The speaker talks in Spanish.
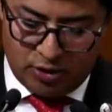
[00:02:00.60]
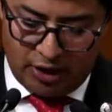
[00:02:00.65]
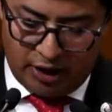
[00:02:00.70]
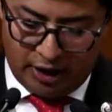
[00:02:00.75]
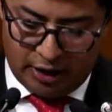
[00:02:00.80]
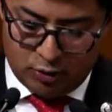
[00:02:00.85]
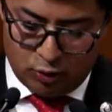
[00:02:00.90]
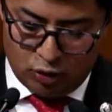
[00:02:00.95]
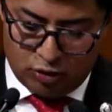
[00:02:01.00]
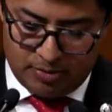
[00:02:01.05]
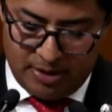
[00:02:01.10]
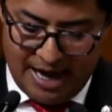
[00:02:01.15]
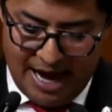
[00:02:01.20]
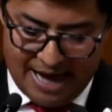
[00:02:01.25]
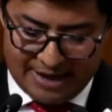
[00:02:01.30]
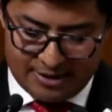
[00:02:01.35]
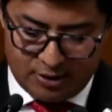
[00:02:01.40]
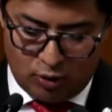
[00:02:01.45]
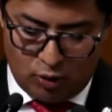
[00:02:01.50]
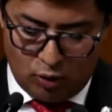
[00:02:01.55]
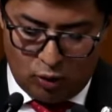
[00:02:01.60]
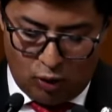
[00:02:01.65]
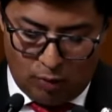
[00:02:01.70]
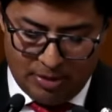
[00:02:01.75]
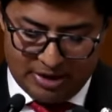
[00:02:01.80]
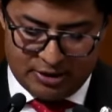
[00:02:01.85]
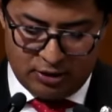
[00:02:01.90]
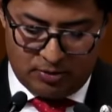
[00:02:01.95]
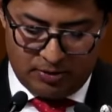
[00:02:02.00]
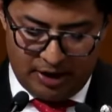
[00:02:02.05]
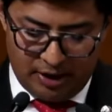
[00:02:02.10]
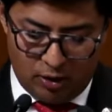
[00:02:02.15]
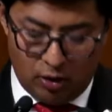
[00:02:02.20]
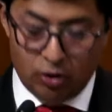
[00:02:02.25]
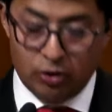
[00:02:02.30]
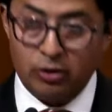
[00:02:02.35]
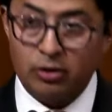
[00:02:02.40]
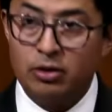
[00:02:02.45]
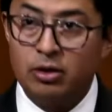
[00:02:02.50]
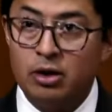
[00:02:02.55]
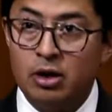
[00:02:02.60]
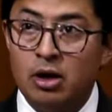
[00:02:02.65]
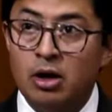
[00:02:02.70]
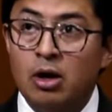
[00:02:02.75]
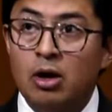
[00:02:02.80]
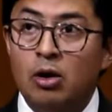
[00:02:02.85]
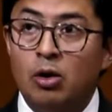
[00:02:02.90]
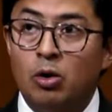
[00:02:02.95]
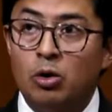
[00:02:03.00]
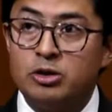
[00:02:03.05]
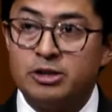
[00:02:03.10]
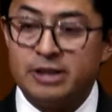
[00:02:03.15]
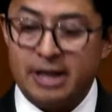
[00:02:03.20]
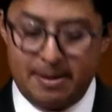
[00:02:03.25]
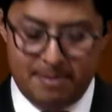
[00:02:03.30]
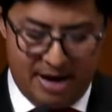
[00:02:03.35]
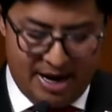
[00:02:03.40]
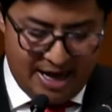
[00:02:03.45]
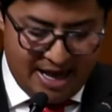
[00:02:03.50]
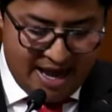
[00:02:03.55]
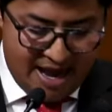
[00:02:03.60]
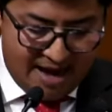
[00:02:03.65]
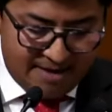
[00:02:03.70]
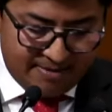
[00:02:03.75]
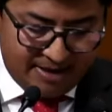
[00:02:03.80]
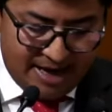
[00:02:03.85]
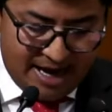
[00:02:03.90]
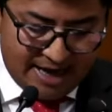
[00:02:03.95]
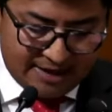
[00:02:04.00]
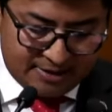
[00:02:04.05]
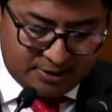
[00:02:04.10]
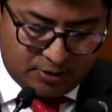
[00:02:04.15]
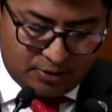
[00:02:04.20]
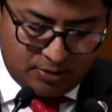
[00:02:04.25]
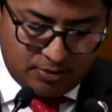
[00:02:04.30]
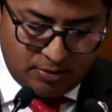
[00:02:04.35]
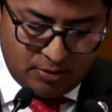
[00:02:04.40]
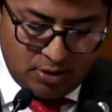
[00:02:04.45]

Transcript: de Jesús Velasco Gómez Obregón, José María Velasco,